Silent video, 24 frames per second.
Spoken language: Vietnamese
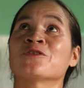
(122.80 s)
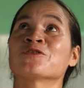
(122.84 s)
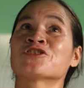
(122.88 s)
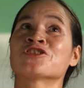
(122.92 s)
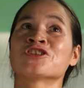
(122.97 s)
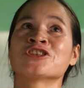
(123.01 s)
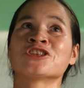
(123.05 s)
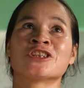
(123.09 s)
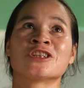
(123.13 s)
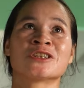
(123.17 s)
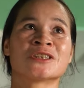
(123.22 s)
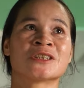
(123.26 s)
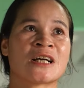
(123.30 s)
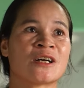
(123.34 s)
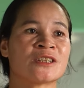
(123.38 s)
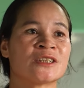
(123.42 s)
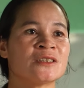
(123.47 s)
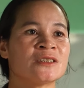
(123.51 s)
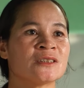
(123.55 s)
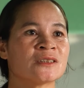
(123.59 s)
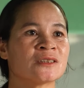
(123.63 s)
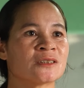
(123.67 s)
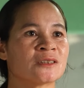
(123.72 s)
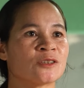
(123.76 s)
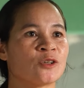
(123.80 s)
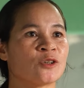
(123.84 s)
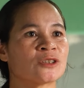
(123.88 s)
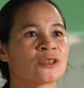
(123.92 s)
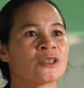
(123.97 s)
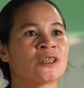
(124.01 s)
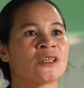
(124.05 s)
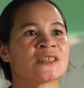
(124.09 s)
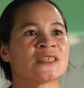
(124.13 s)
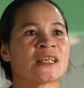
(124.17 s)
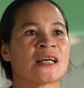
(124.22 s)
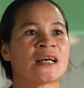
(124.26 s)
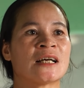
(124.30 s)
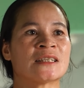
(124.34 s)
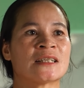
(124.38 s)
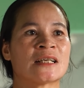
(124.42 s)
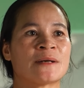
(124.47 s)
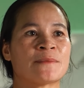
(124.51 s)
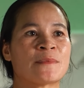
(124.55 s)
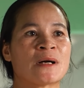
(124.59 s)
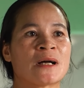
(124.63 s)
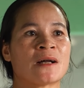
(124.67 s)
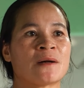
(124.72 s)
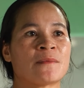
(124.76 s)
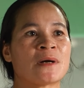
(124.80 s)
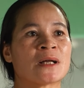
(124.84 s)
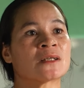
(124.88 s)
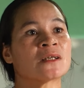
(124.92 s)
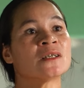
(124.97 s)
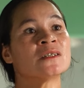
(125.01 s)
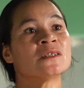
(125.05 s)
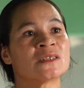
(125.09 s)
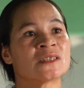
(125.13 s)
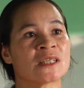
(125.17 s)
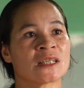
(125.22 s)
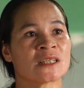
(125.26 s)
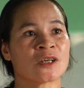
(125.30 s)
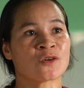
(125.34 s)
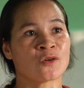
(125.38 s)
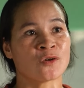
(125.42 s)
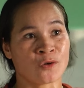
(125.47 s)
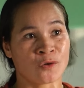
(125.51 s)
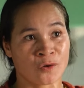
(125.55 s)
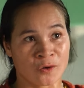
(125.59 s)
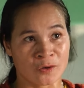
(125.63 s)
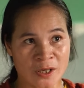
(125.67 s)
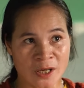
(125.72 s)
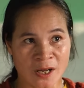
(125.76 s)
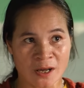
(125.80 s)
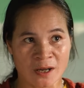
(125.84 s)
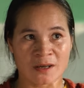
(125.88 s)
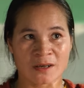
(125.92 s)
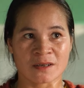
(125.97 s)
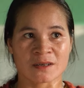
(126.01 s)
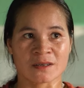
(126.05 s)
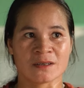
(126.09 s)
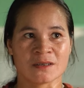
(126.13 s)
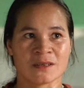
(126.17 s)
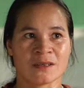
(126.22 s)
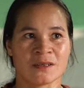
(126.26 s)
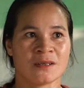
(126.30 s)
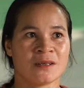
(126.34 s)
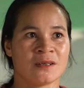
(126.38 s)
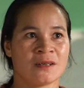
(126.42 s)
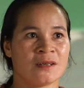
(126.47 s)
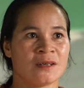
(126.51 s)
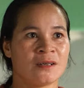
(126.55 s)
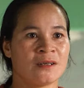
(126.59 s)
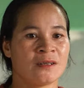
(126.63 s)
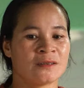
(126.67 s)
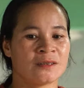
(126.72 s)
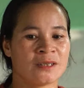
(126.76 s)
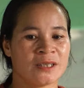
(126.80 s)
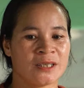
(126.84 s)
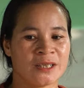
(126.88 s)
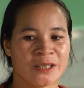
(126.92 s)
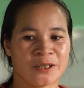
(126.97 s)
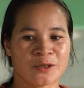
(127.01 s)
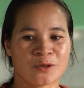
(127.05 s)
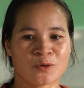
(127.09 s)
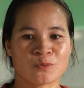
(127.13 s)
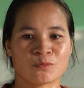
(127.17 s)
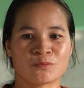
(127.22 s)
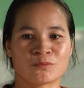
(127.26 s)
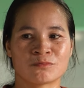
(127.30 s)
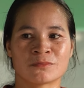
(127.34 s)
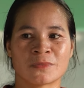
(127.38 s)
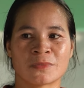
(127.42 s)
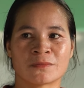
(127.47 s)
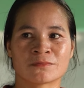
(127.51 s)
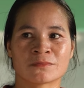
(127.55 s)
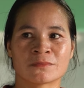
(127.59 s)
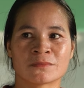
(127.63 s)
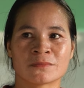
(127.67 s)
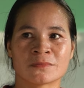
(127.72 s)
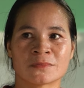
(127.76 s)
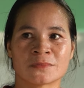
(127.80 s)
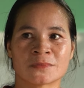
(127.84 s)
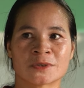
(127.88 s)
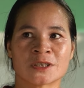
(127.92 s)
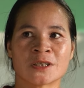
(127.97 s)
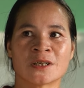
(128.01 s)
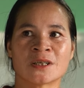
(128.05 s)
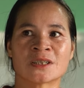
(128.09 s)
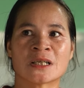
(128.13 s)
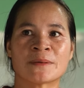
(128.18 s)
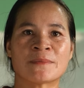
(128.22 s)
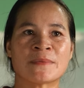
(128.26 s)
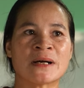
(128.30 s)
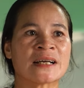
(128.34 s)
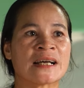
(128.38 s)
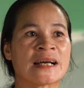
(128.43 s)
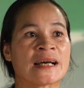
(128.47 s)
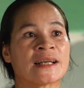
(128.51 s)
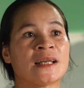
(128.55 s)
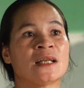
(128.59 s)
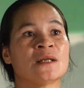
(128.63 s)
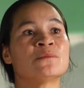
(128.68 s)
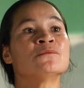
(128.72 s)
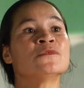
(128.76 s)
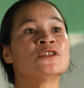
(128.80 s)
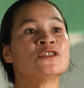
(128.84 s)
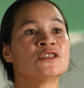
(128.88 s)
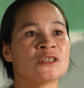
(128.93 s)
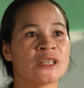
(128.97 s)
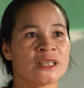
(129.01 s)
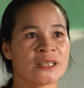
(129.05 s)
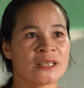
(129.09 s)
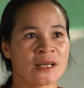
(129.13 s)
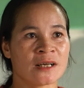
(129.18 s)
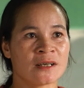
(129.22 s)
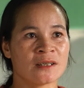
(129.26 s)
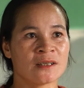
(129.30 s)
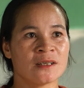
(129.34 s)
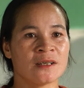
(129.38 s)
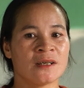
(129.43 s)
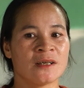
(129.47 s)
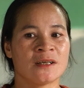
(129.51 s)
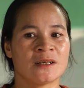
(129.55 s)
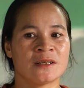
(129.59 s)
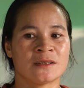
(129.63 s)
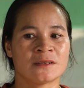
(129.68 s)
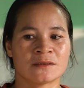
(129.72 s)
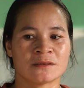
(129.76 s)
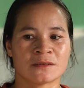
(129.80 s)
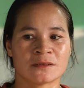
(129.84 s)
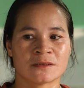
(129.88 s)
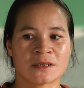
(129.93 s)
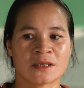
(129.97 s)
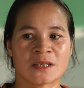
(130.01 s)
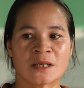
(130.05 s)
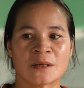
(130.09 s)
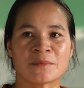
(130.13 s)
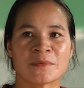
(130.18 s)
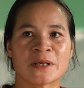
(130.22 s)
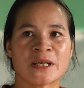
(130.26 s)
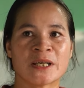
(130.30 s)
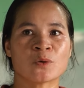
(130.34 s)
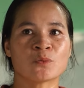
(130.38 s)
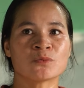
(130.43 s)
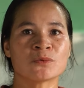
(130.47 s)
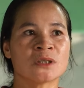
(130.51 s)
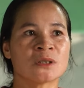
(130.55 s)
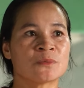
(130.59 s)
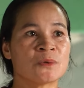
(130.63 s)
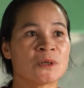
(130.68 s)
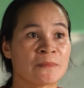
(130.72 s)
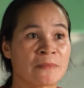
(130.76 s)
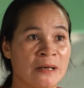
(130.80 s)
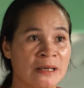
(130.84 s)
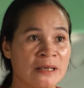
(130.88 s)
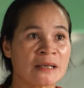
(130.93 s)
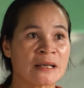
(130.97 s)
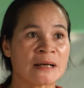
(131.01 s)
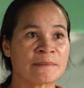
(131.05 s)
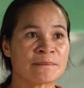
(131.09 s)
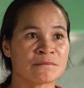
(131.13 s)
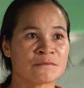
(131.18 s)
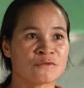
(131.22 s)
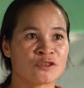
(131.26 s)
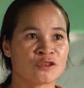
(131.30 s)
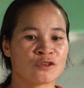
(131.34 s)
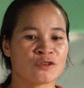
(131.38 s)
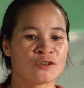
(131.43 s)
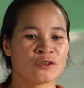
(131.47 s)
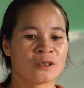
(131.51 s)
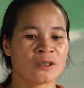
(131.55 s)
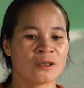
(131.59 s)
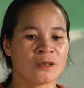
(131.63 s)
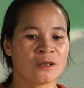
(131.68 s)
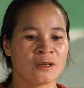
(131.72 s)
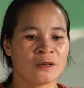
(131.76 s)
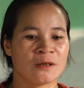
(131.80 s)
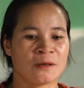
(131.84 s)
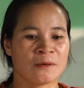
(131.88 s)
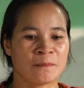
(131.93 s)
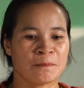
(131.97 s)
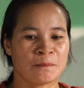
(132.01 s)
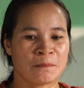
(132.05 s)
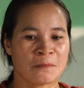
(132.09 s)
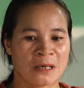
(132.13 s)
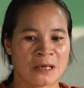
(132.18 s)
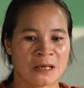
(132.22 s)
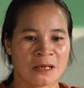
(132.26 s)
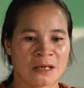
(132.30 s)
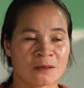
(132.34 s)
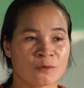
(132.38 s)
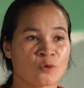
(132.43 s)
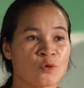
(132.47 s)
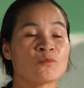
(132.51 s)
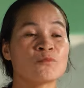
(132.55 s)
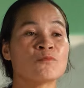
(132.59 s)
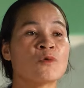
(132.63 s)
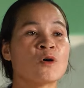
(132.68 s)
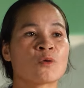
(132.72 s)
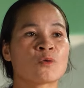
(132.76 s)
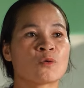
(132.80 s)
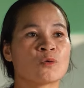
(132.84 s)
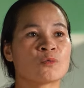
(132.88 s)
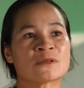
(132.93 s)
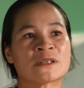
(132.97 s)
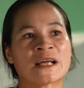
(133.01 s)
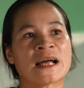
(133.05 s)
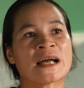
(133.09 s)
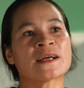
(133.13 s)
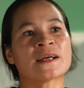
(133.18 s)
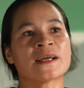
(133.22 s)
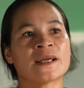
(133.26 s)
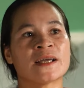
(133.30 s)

hồi xưa nhà nước hỗ trợ nhà nhà bà bà Tư nhà nhà gỗ đó thì trở năm 2010 đó tới năm nay cũng được mười mấy năm rồi mà cũng một cũng nát